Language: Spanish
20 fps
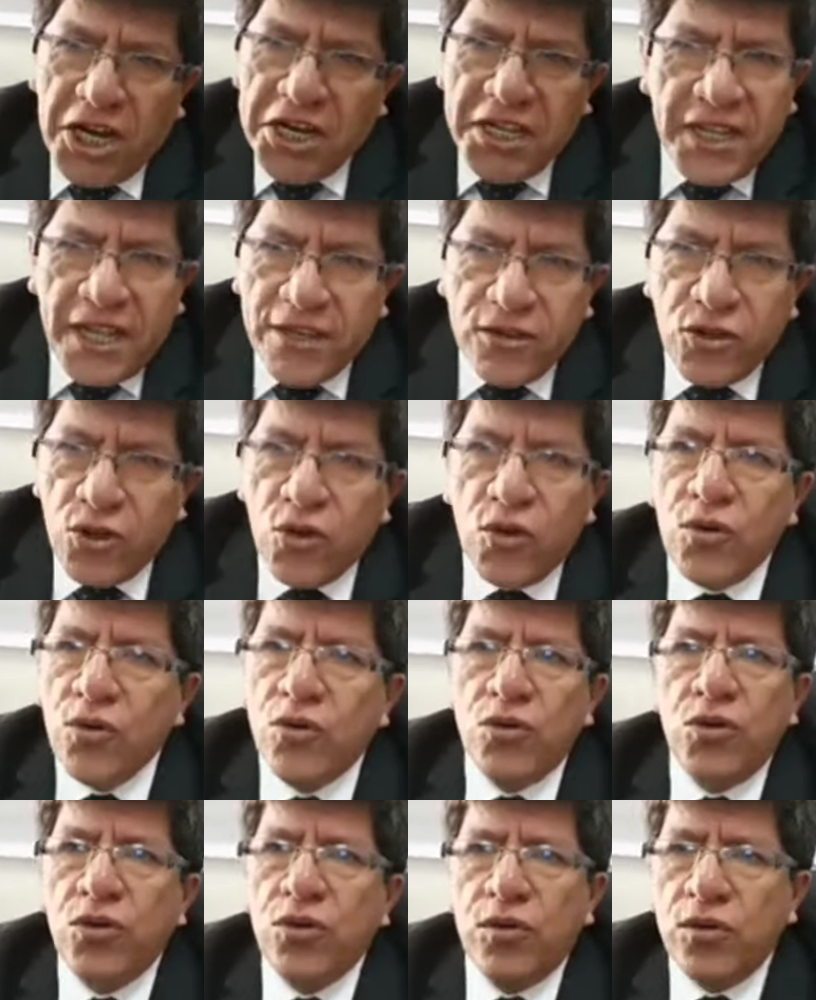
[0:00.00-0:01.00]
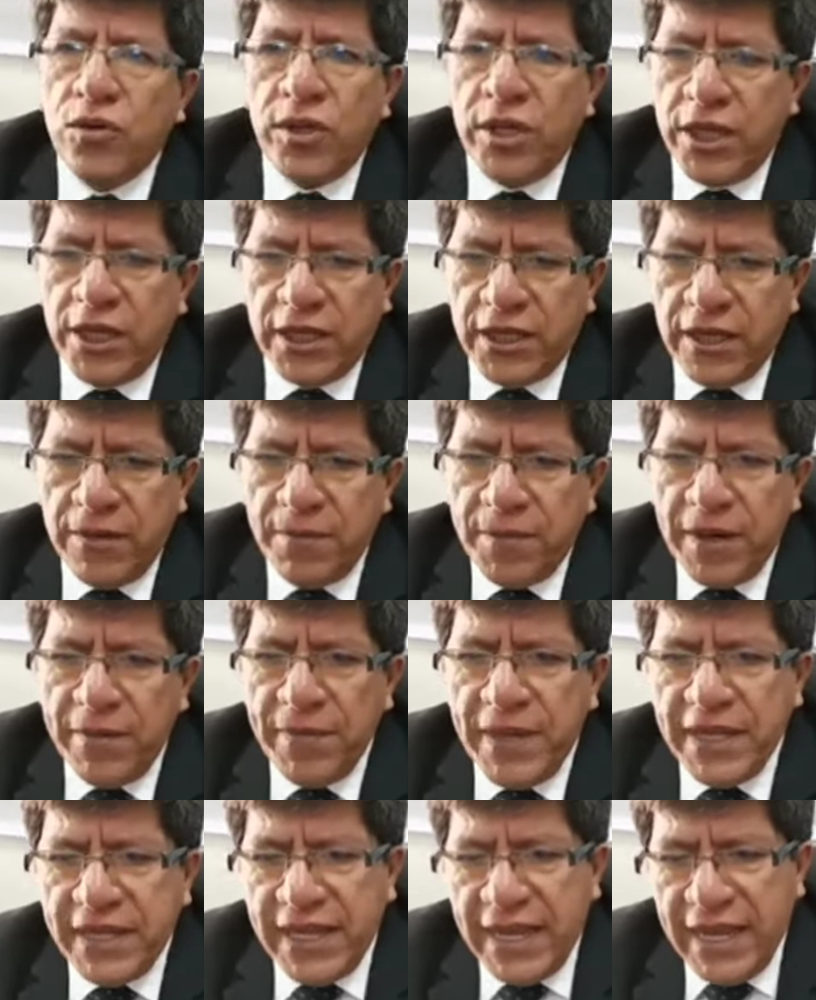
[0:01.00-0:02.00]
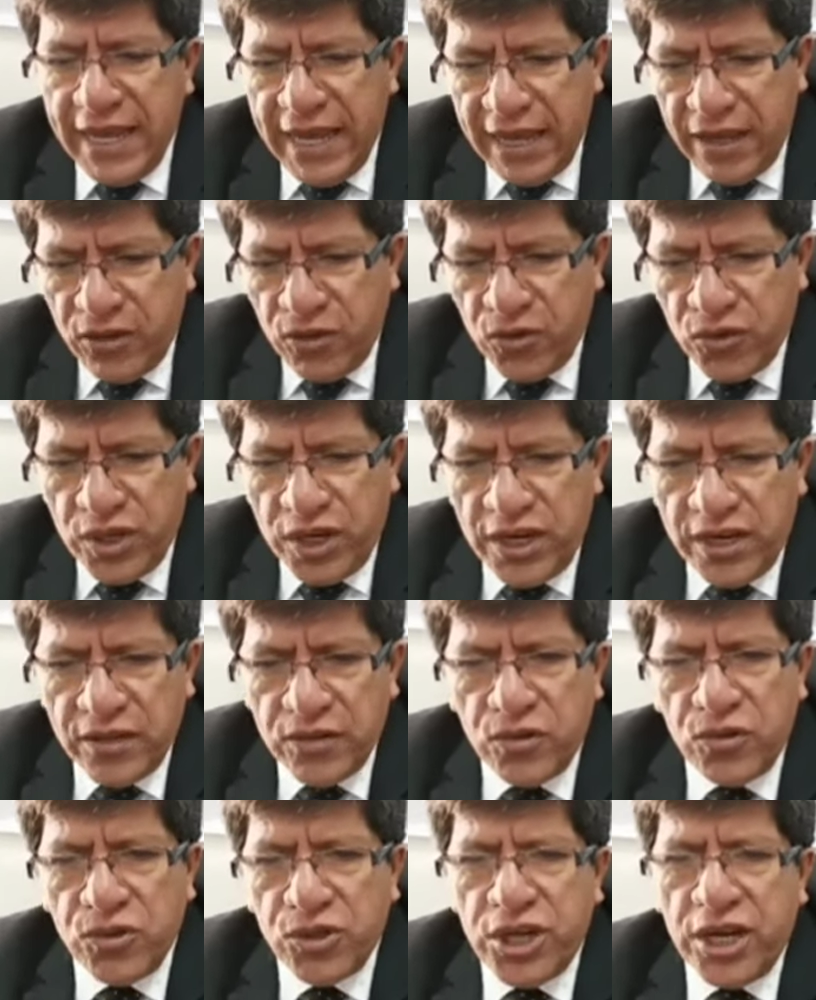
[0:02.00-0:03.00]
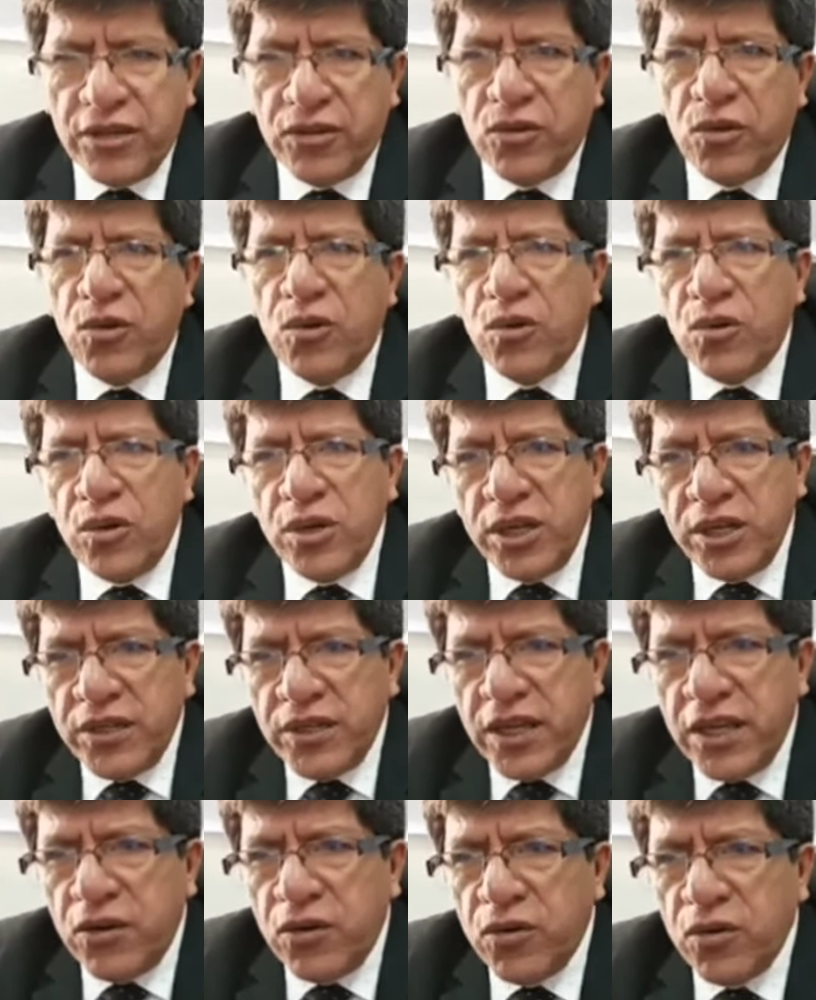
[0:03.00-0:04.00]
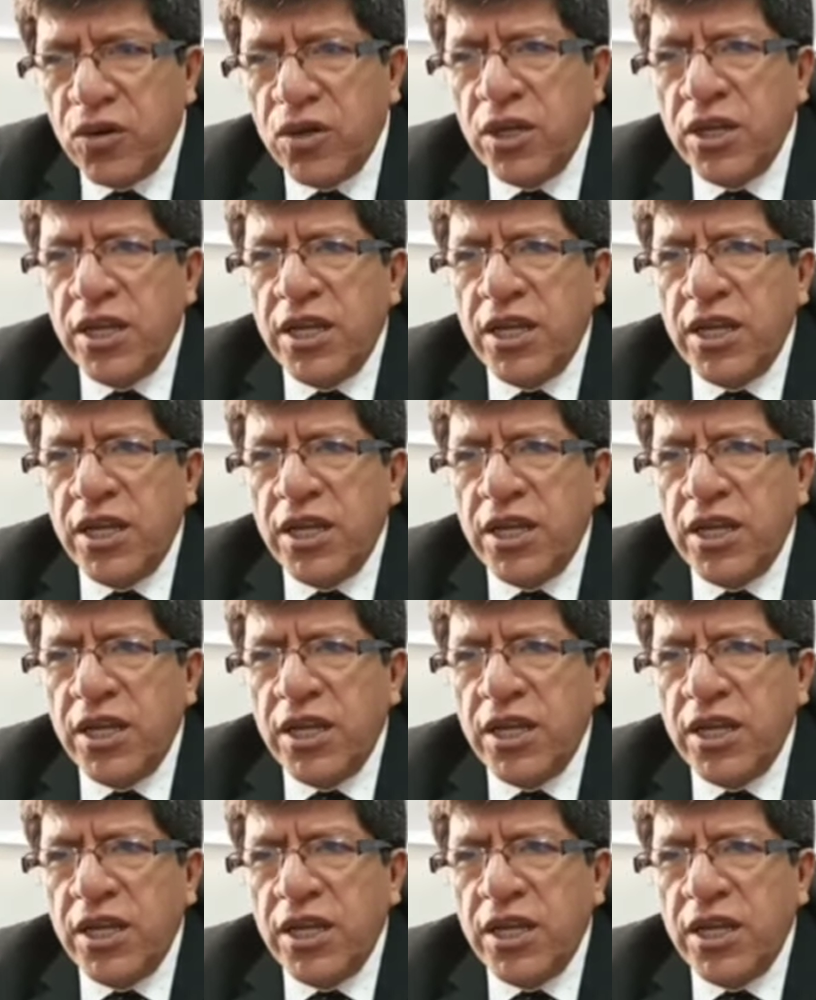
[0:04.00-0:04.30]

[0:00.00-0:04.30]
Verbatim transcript: realidad no, no. Eh, simplemente ellos se les contrató, hicieron